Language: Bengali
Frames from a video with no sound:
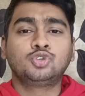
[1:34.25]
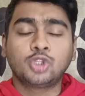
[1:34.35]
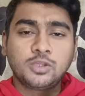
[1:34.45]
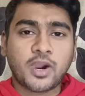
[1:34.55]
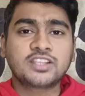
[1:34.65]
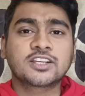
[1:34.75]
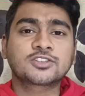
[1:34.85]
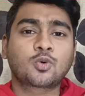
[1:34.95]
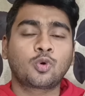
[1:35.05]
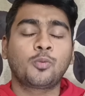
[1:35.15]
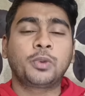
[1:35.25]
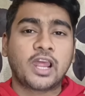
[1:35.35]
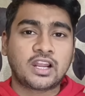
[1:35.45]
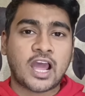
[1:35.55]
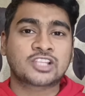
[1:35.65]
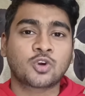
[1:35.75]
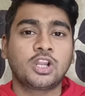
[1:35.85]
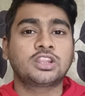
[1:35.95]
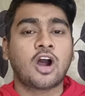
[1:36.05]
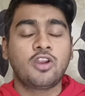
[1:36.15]
যদি বাই চান্স কোনো প্লেয়ার না
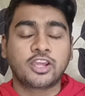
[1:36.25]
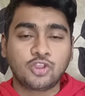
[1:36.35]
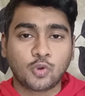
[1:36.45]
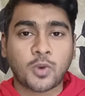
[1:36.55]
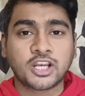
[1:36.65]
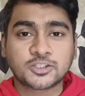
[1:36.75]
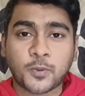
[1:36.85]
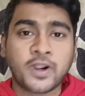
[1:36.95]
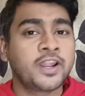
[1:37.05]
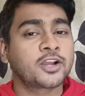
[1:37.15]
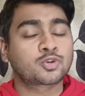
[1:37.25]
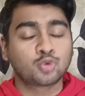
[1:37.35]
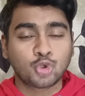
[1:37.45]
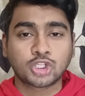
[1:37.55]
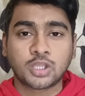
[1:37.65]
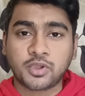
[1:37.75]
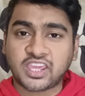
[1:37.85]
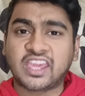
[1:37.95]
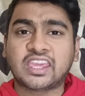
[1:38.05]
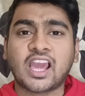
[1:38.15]
চলে তাহলে কিন্তু মানিশ পাণ্ডেকে সুযোগ দেবে
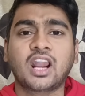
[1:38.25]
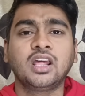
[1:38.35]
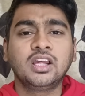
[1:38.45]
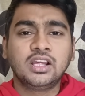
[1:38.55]
কে আর